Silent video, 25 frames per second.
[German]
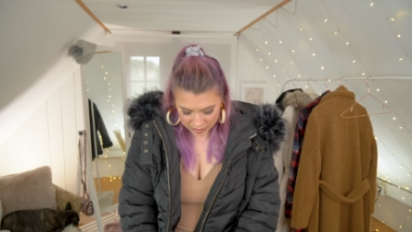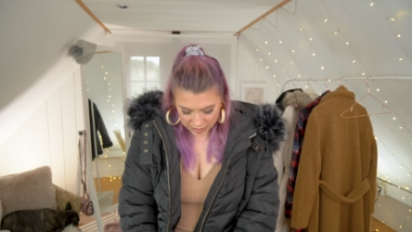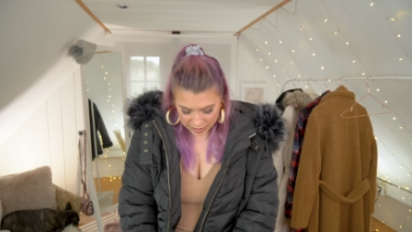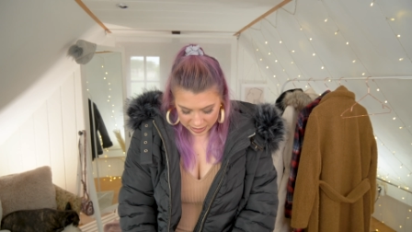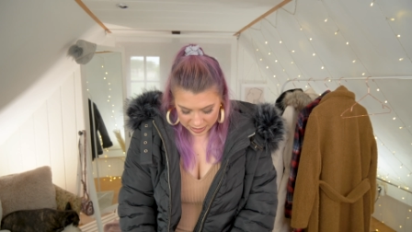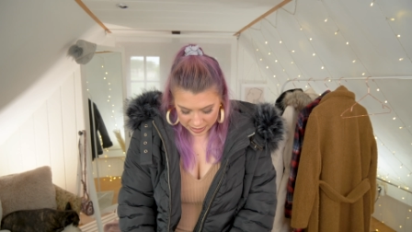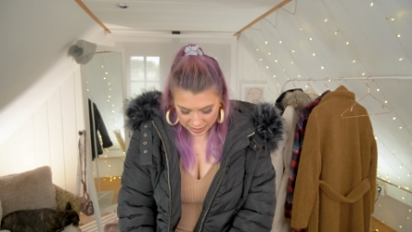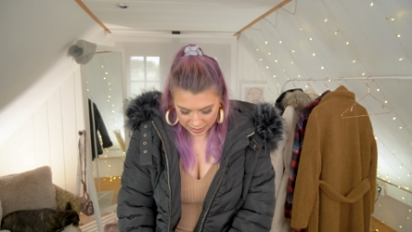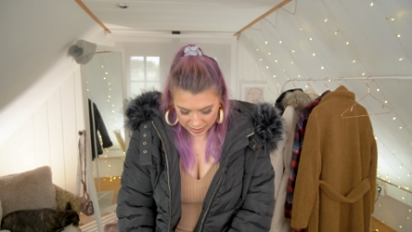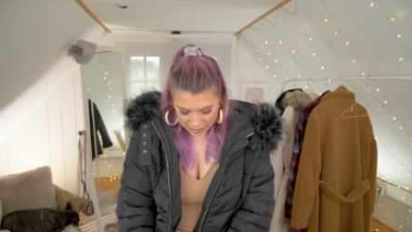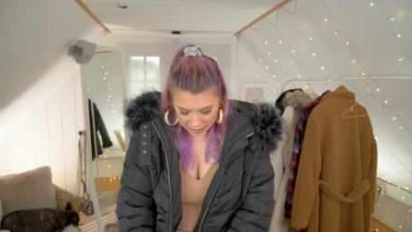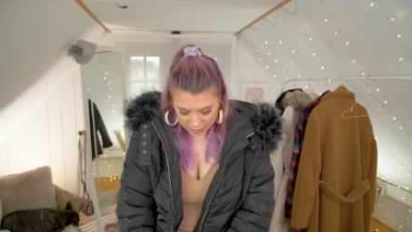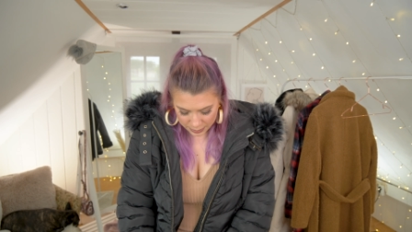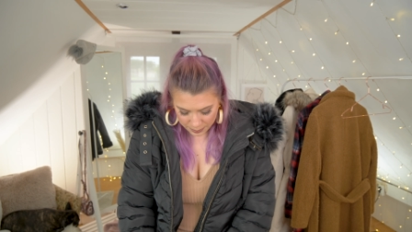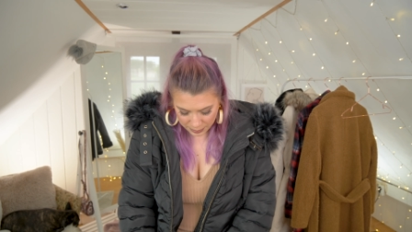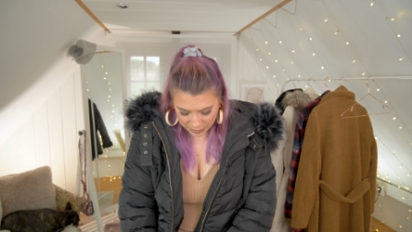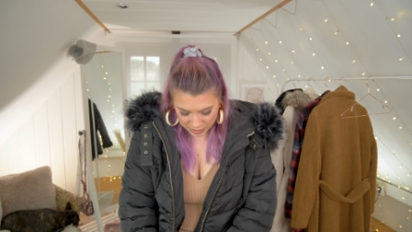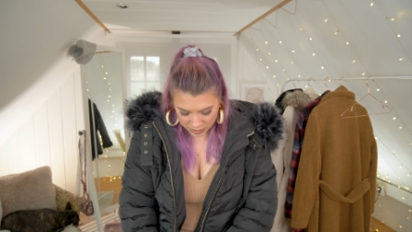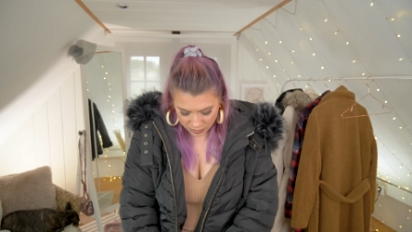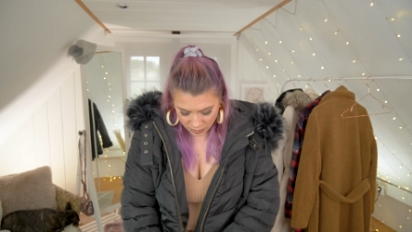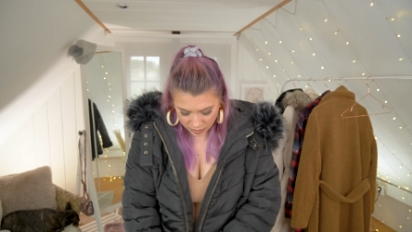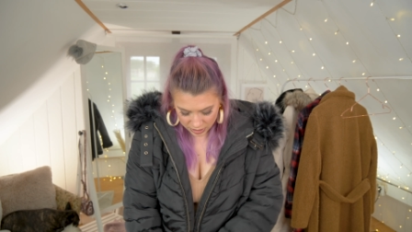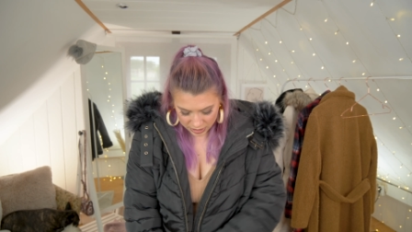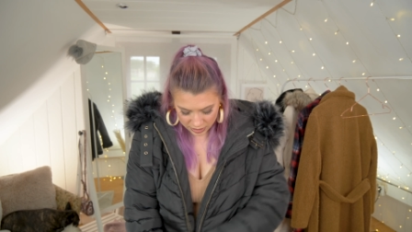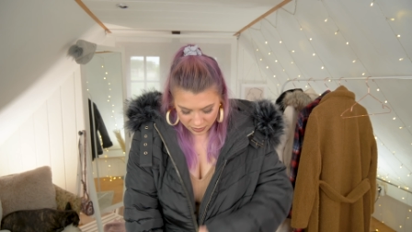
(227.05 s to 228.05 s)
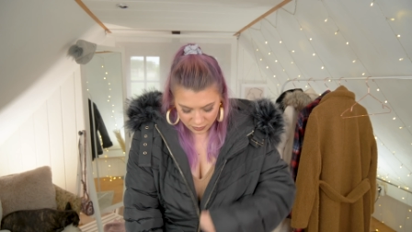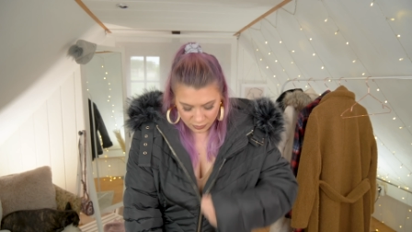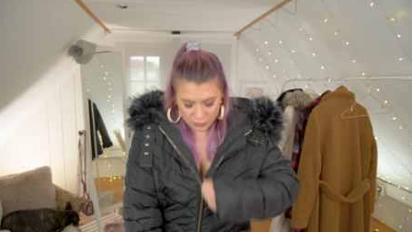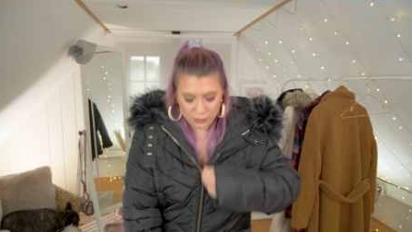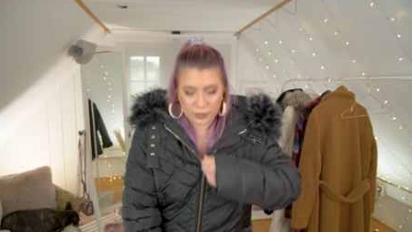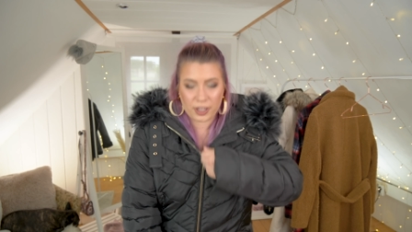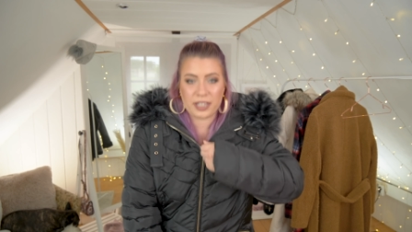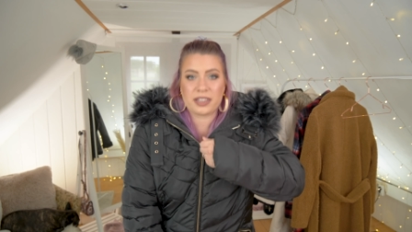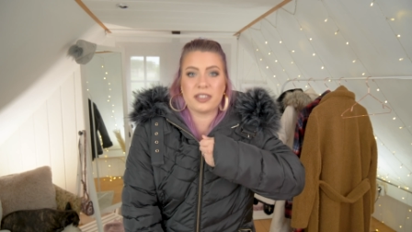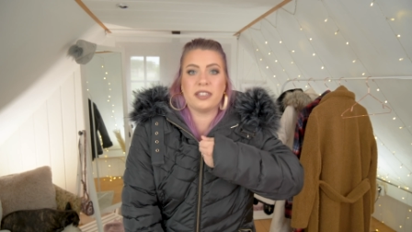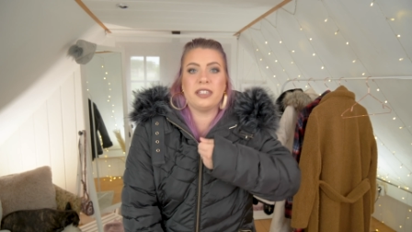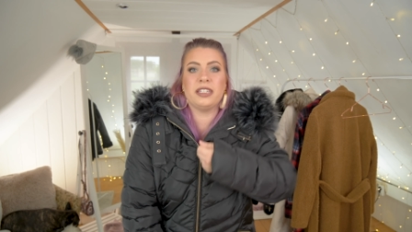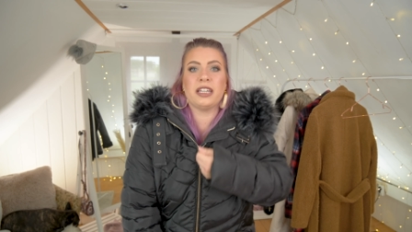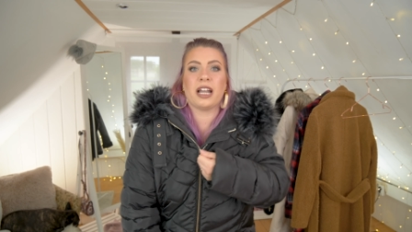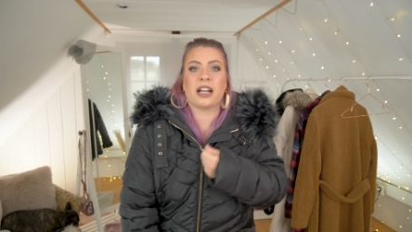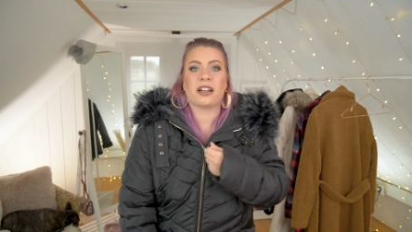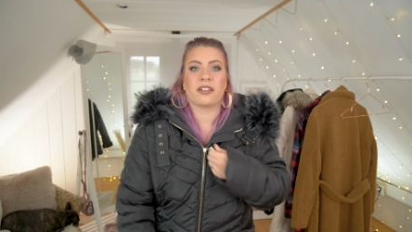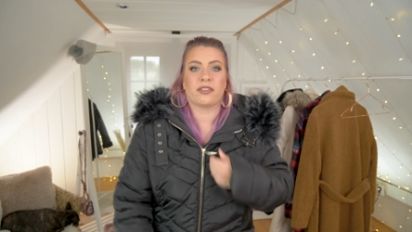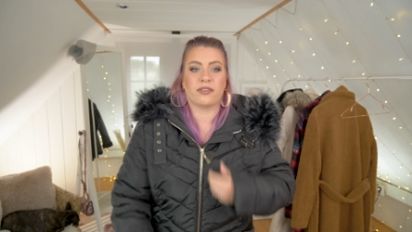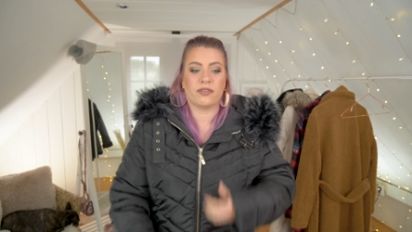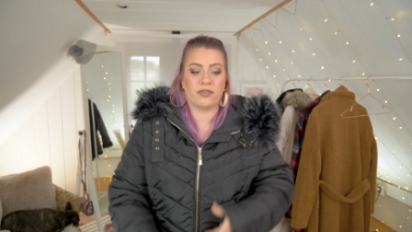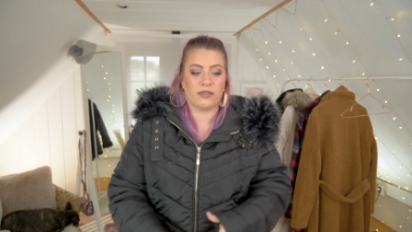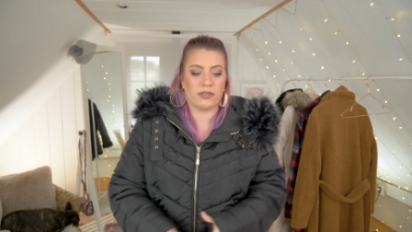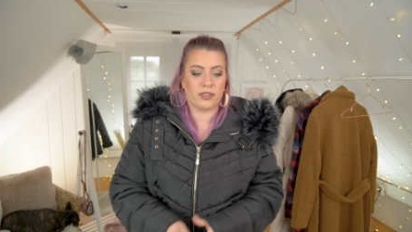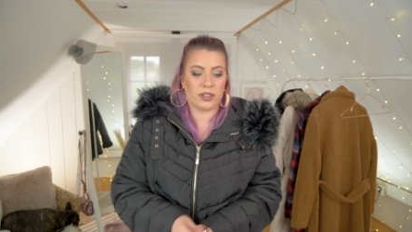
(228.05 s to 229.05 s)
letztendlich bei solchen fetten
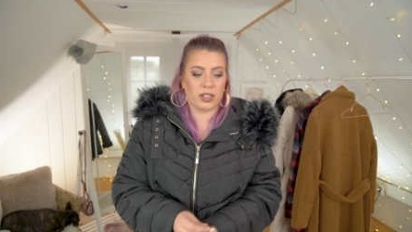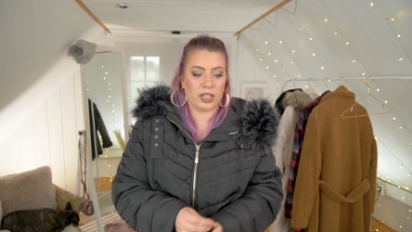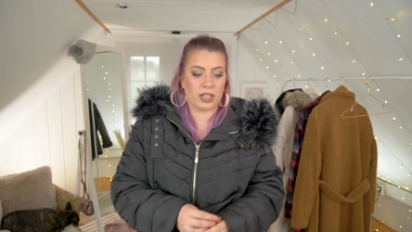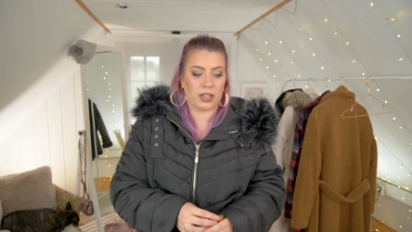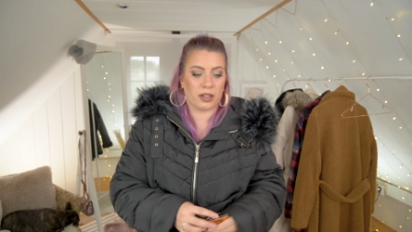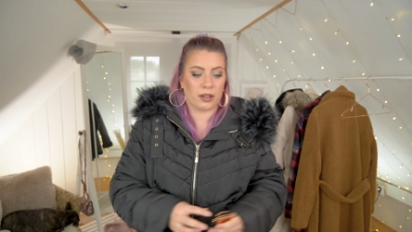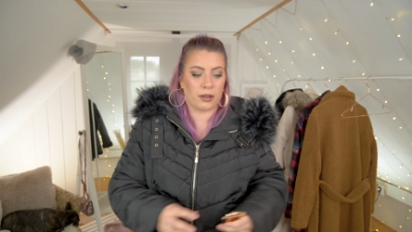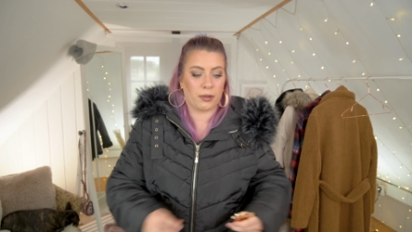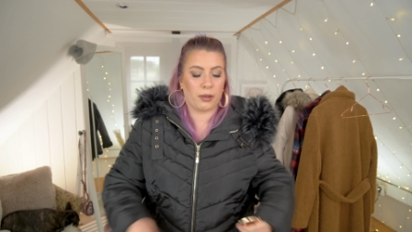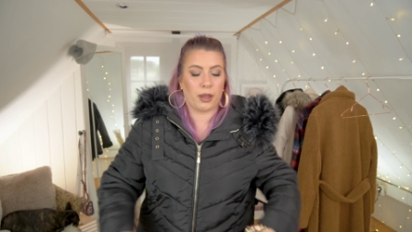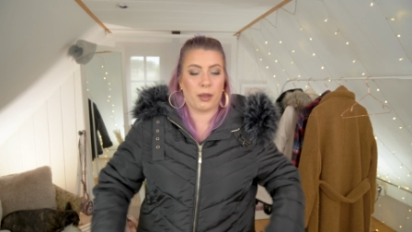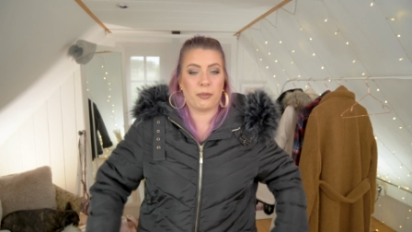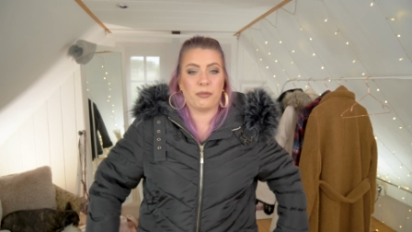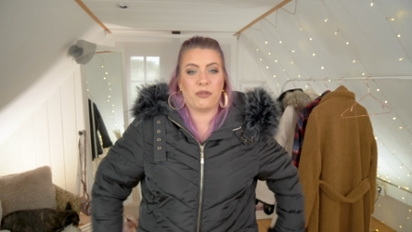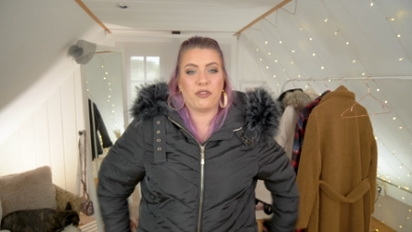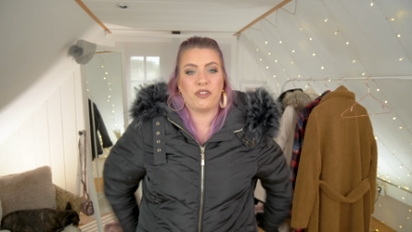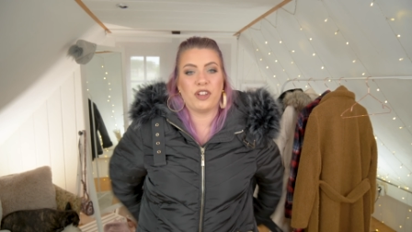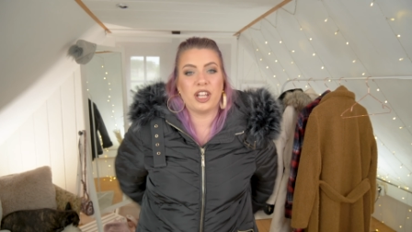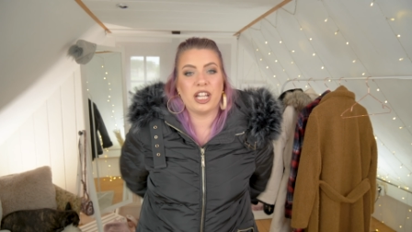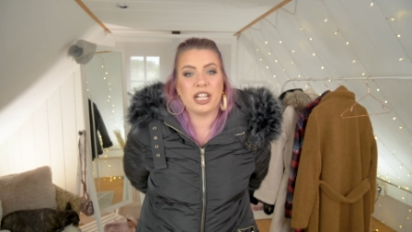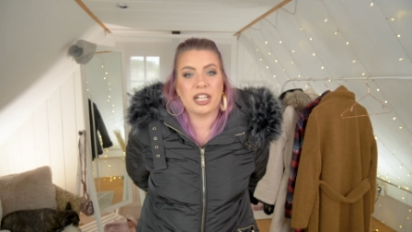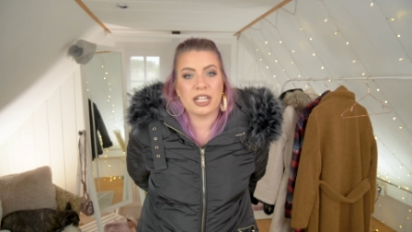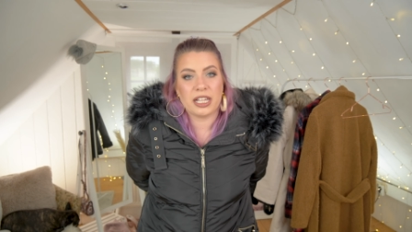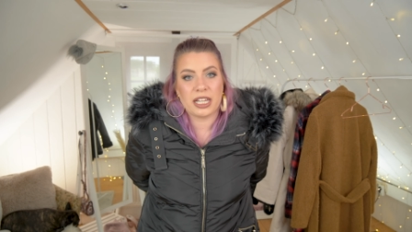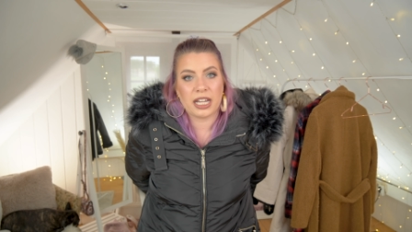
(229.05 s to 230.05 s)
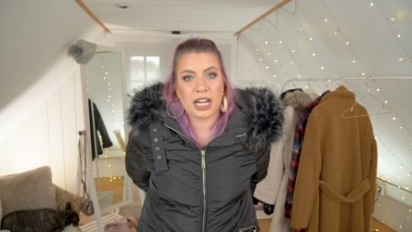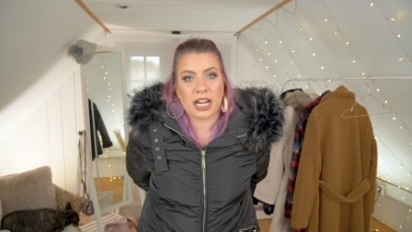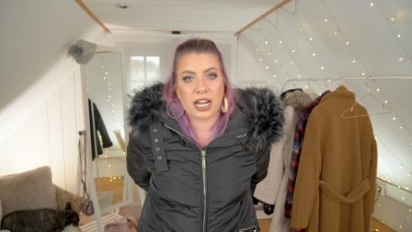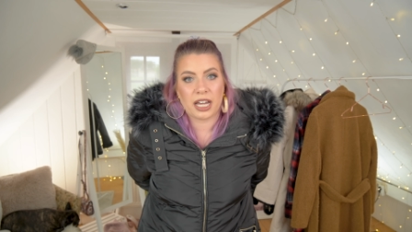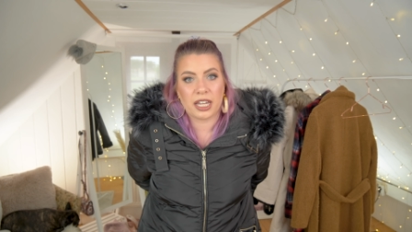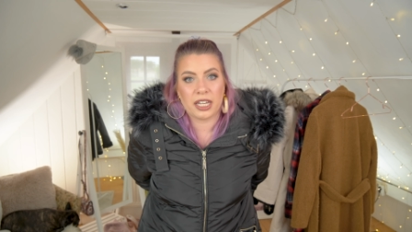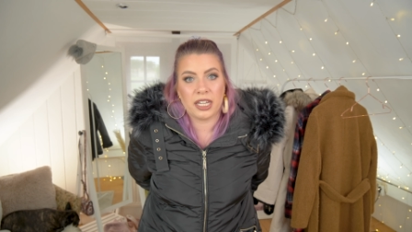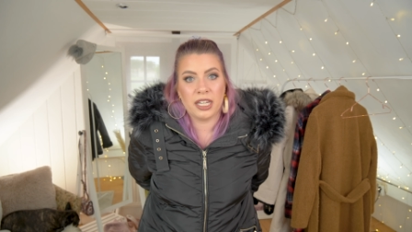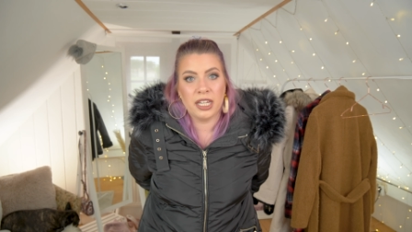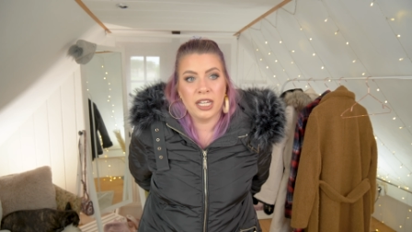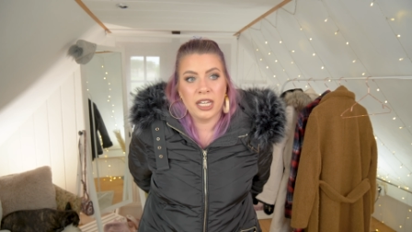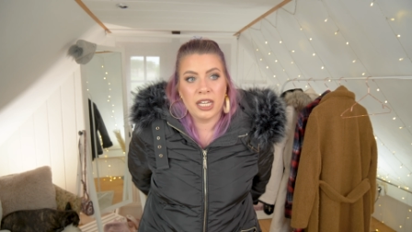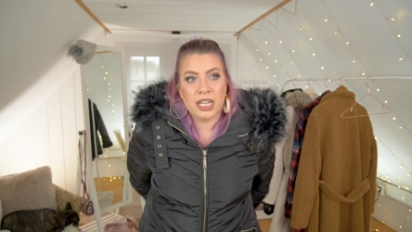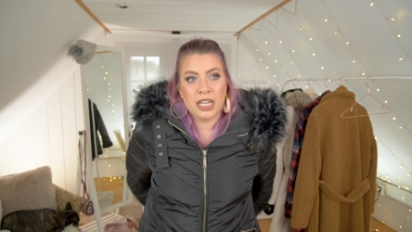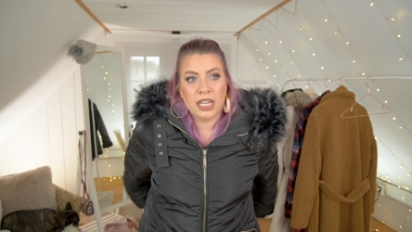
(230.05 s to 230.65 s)
Jacken äh, empfehlen kann,